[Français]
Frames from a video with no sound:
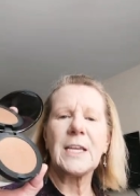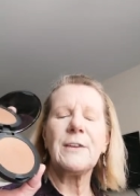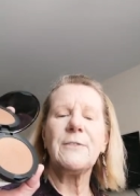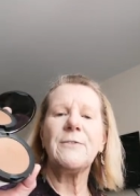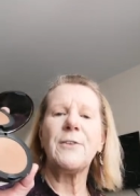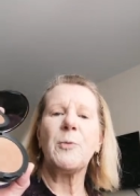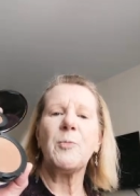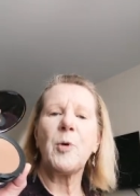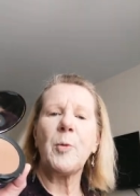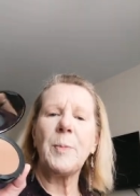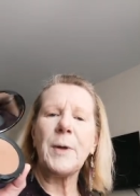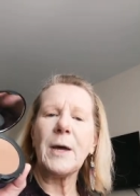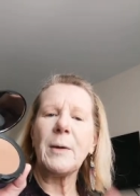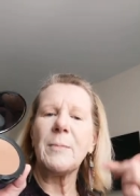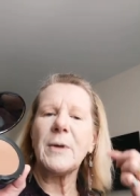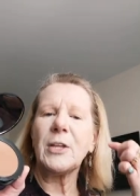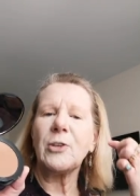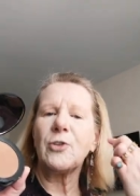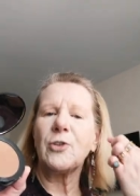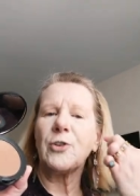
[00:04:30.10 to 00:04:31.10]
qui va me
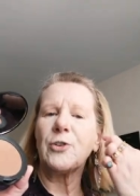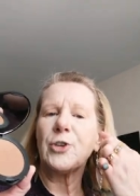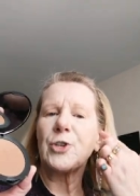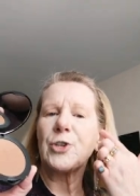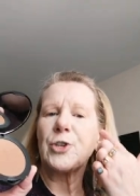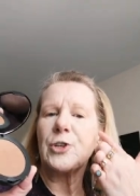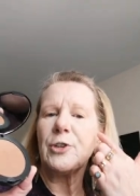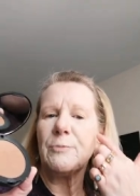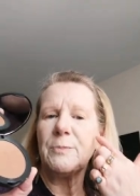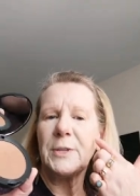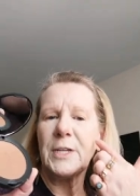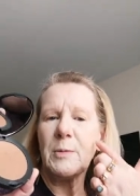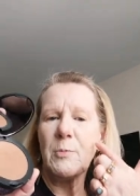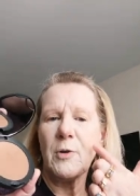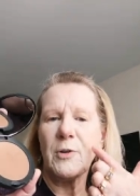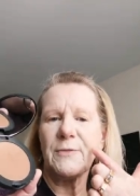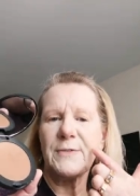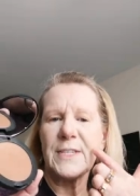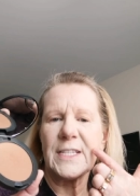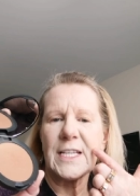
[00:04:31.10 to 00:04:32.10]
permettre de sculpter
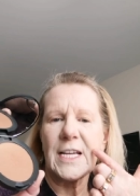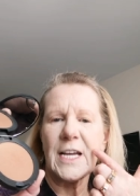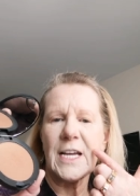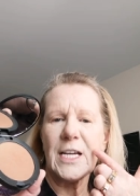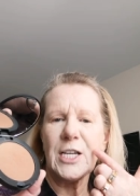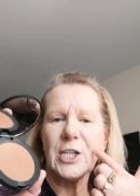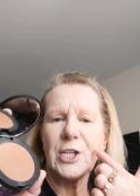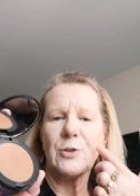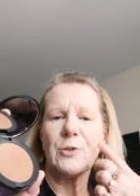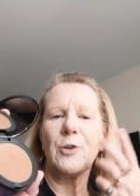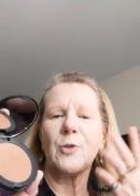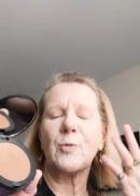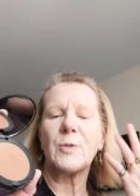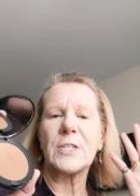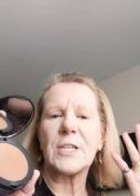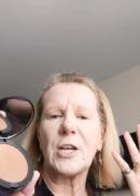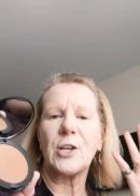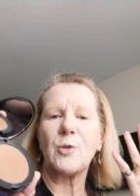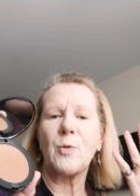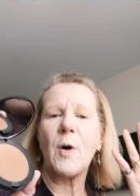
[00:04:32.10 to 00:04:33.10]
mon visage
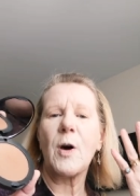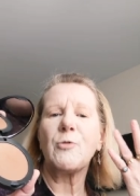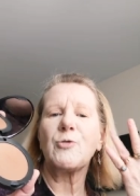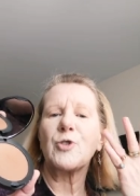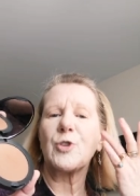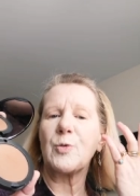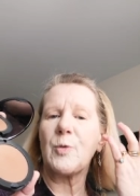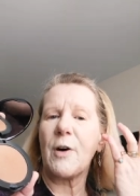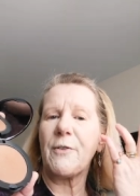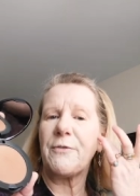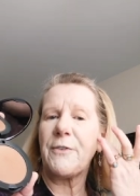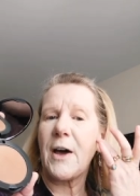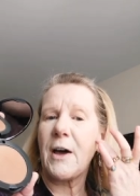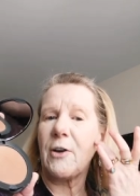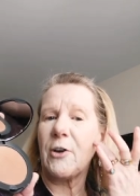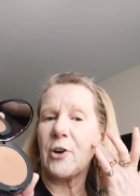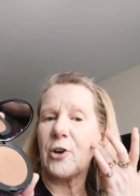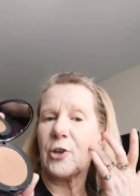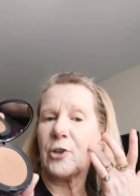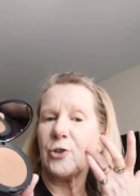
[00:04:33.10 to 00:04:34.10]
aux endroits où je dois
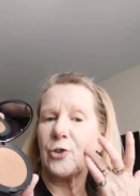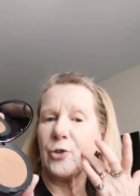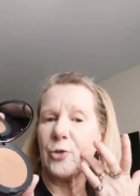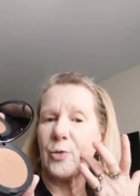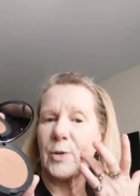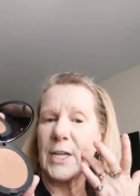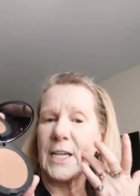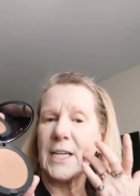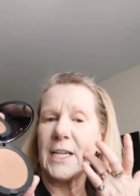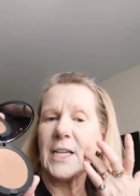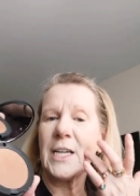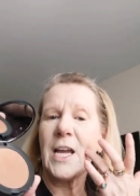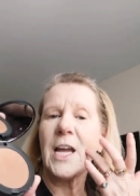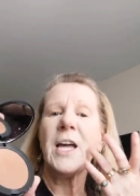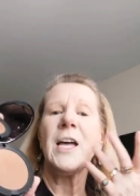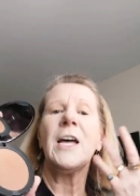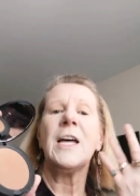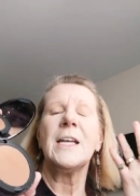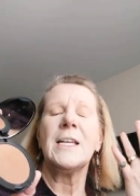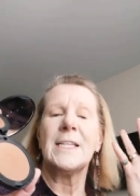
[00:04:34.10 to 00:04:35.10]
faire un contouring.
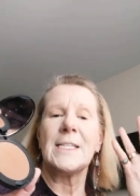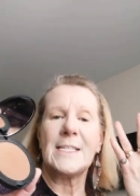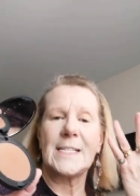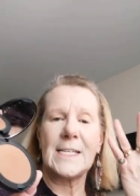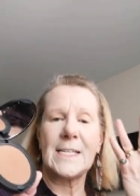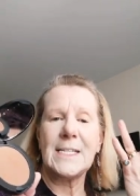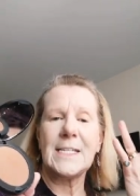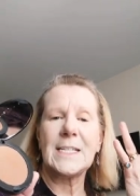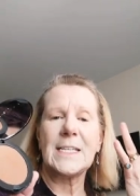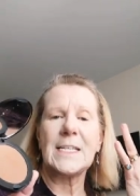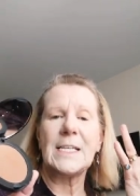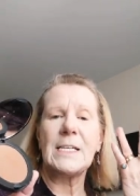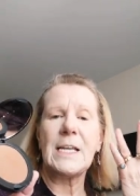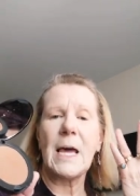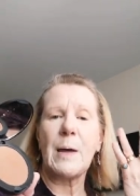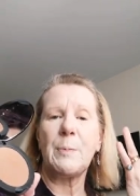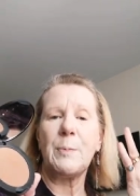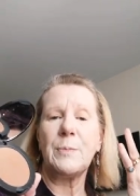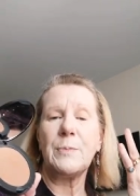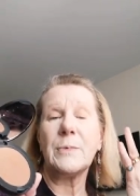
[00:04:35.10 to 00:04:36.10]
C'est ce
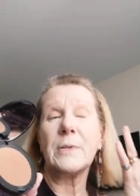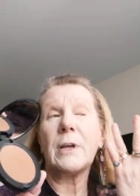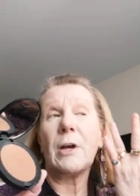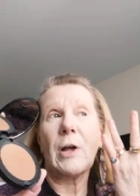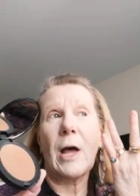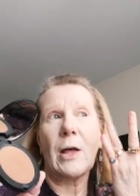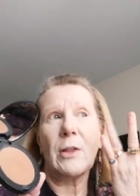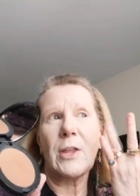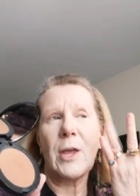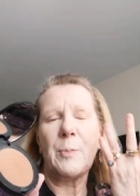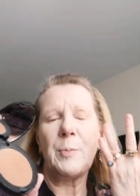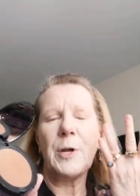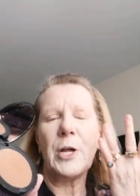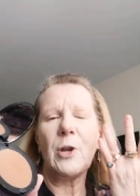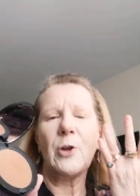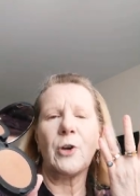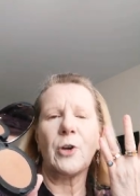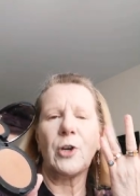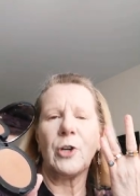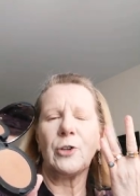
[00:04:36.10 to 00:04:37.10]
qui, on
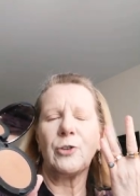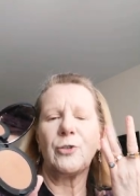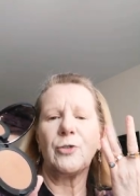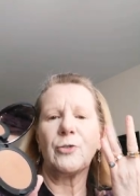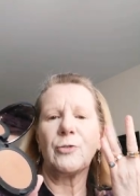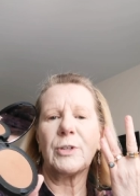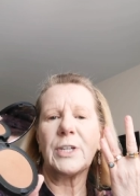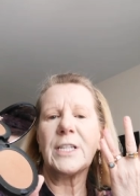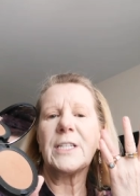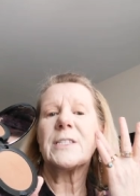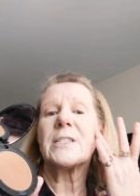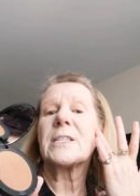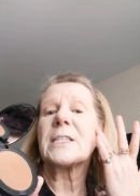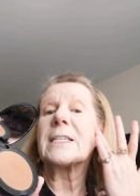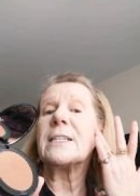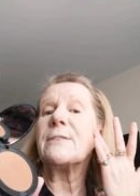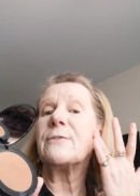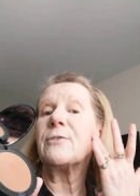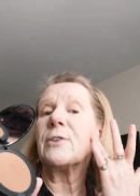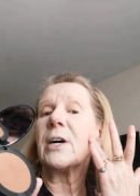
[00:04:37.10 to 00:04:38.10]
appelle un contouring, ce
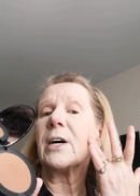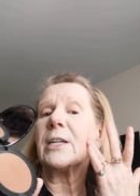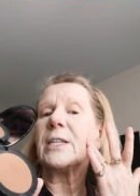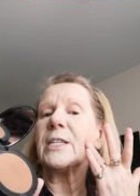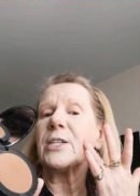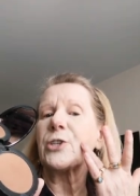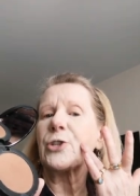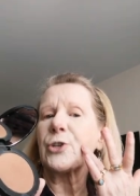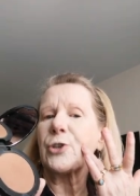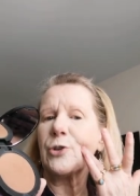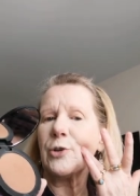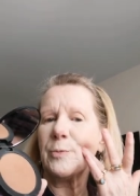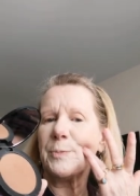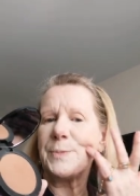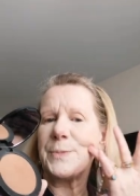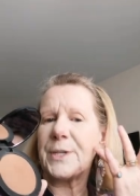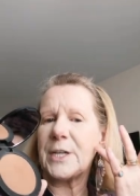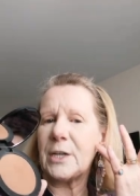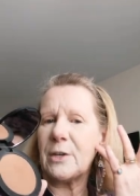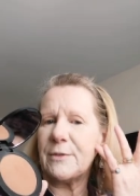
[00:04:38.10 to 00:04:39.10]
qui va aller
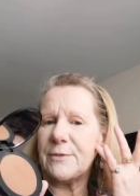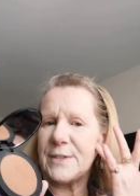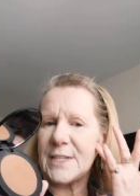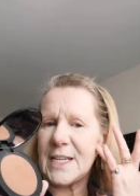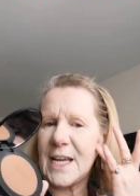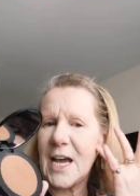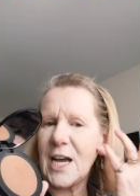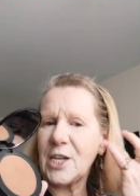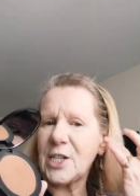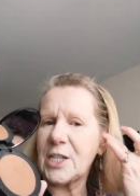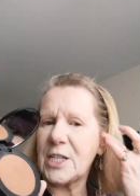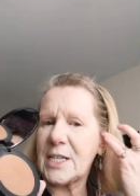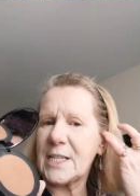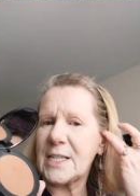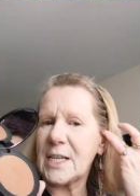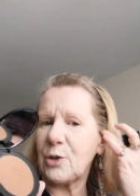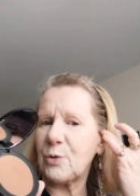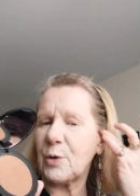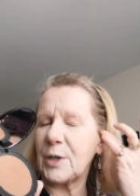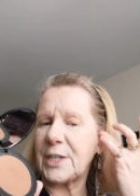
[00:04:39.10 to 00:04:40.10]
sculpter le visage et que
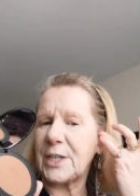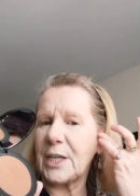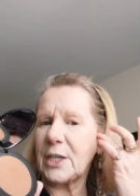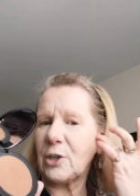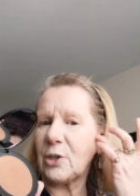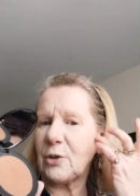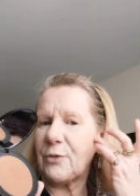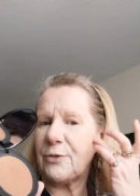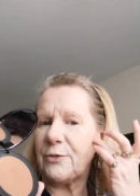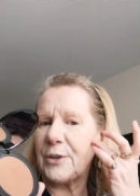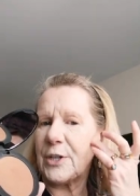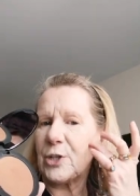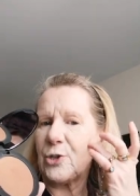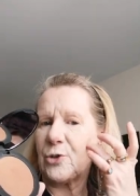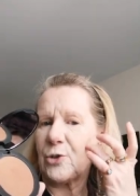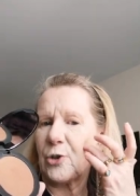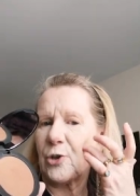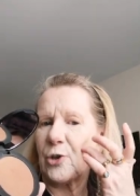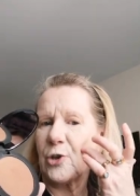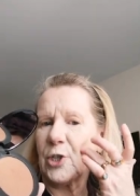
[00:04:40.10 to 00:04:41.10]
ça doit être fait
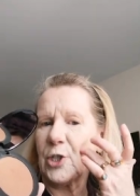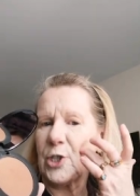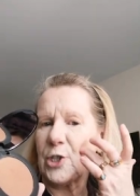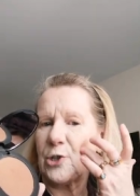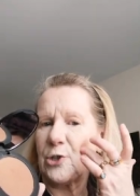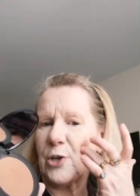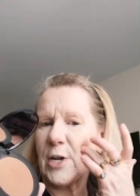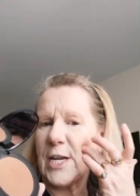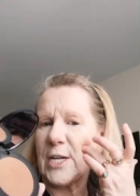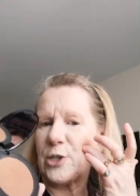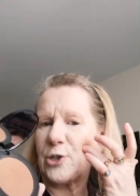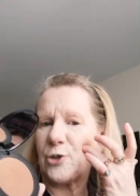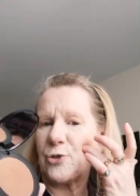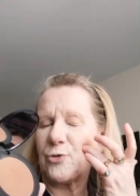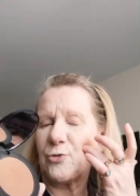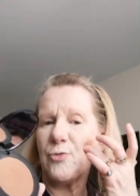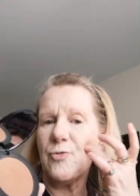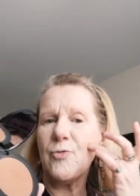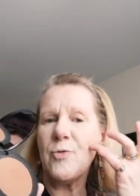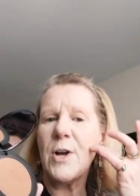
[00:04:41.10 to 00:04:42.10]
sur l'os de la
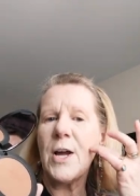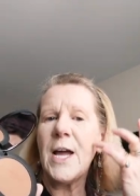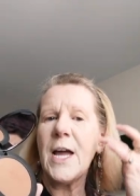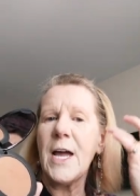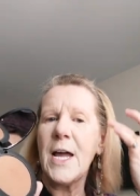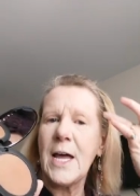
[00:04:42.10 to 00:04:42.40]
joue.